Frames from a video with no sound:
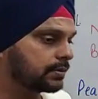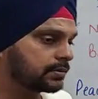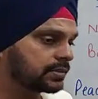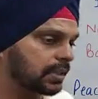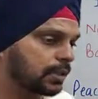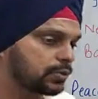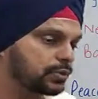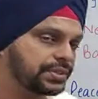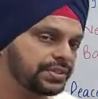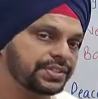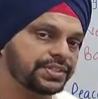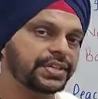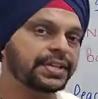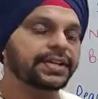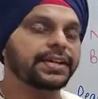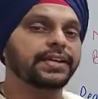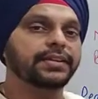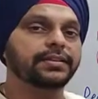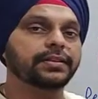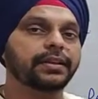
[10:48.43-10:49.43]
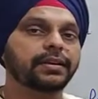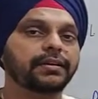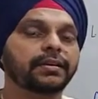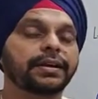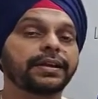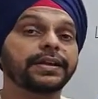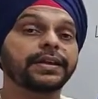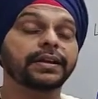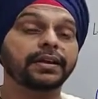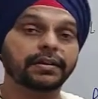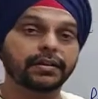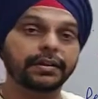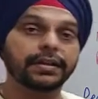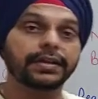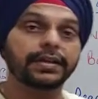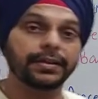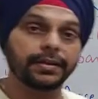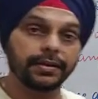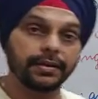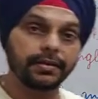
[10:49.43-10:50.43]
साउथ एशिया के अंदर कहीं ना
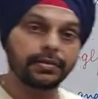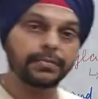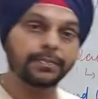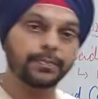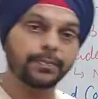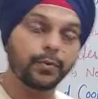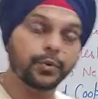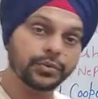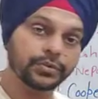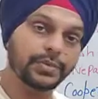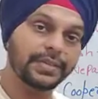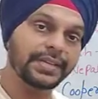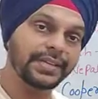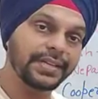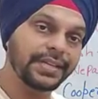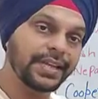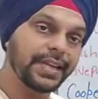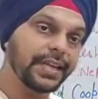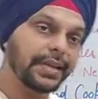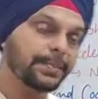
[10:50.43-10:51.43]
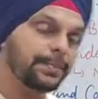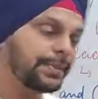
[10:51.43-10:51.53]
कहीं पॉसिबिलिटी है